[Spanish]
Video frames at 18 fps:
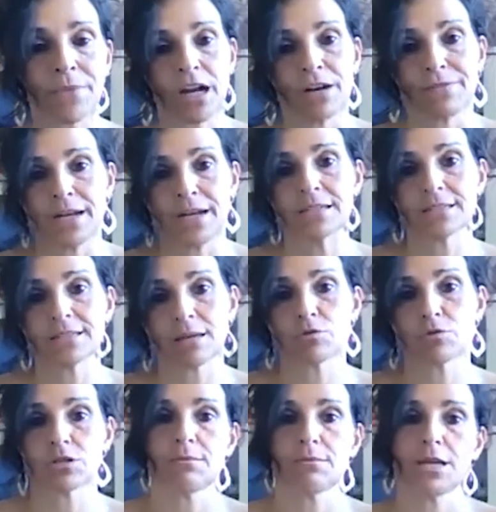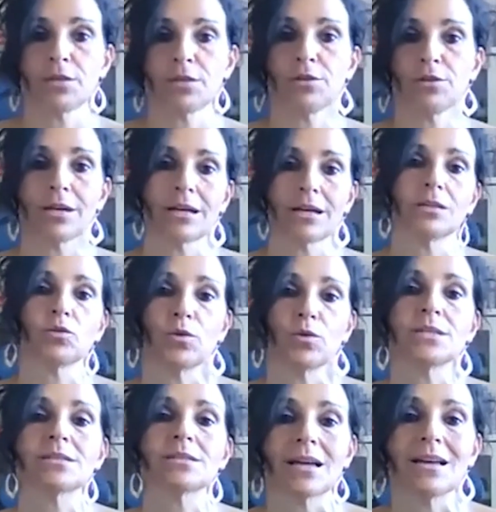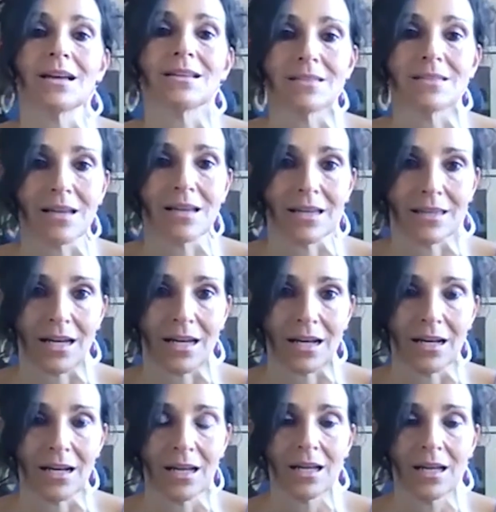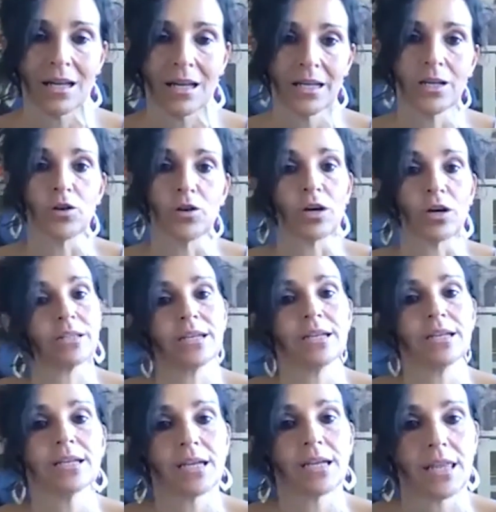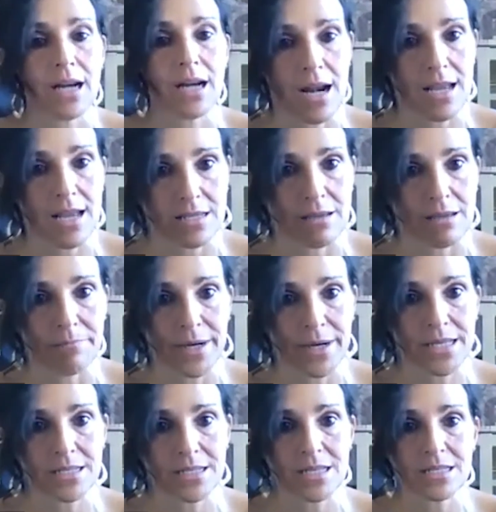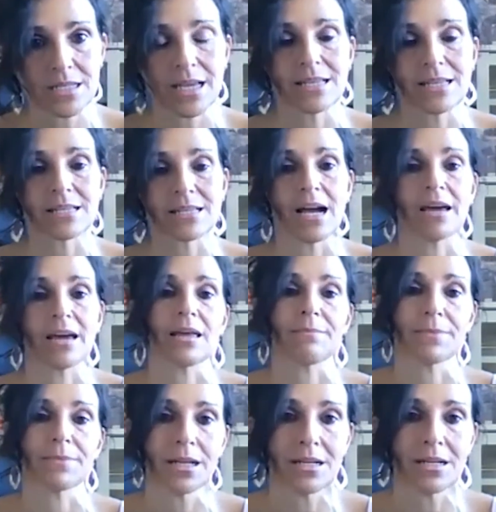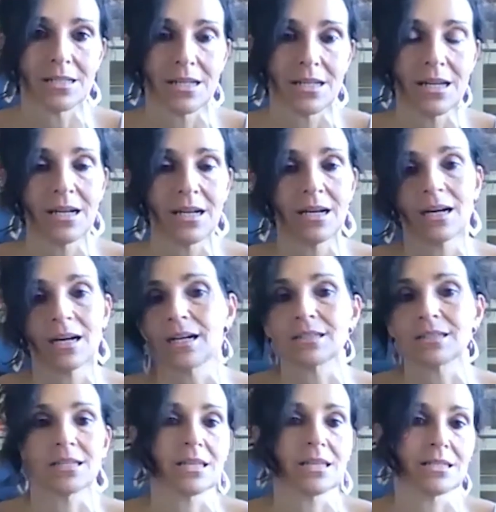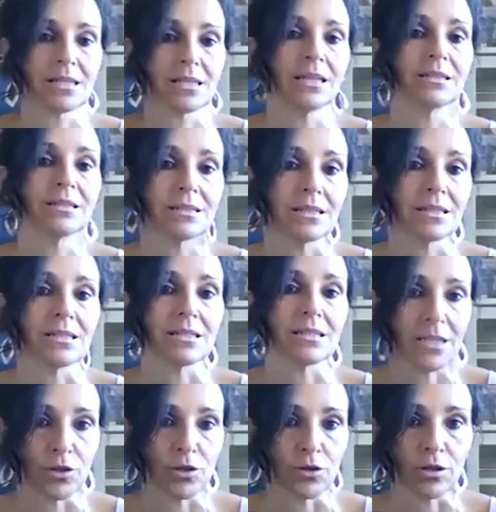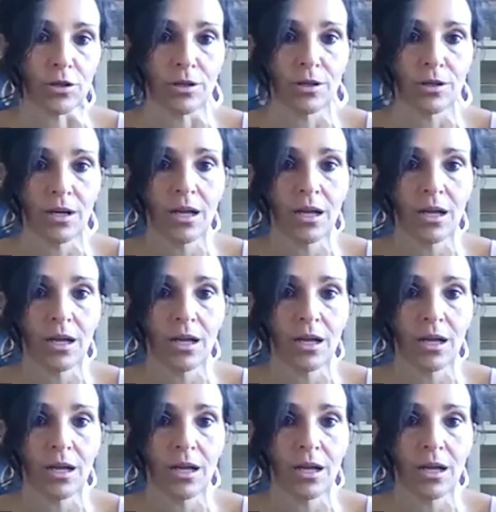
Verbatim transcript: Al final estamos hablando de que el turista es digital y lo que tienen que hacer las empresas es adaptarse a las necesidades de ese destino.